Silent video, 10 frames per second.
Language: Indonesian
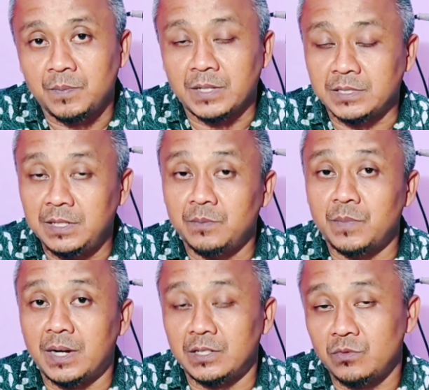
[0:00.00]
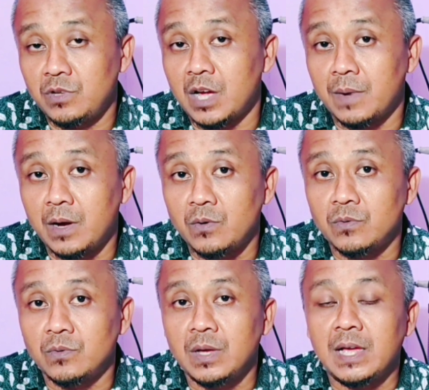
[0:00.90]
pasti bank itu nggak
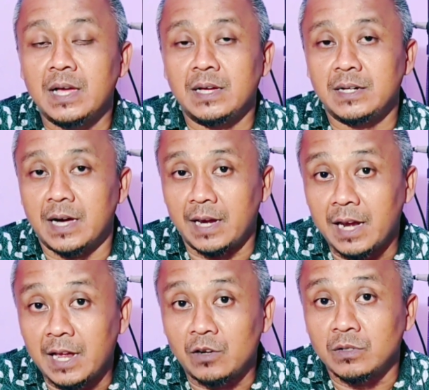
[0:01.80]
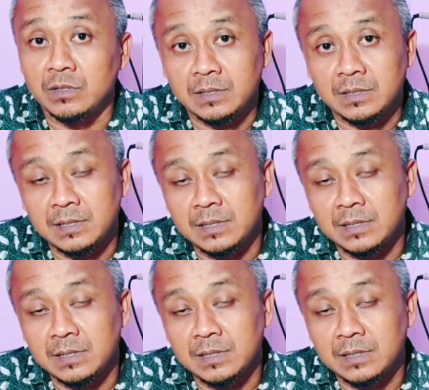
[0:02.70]
mau, nggak rela dong